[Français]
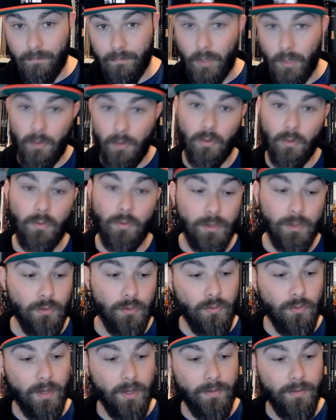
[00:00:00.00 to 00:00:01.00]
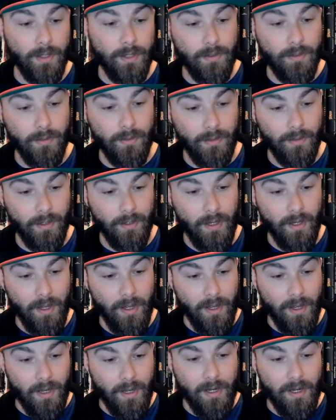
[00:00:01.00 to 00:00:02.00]
On continue avec
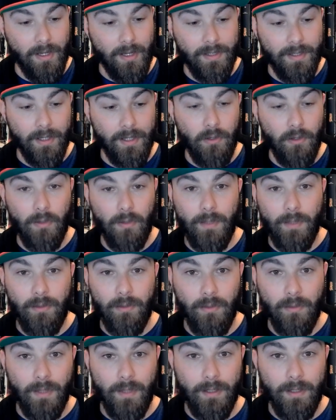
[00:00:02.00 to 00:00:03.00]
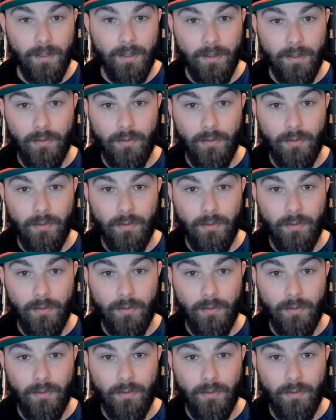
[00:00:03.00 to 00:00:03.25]
la série Urban Nomad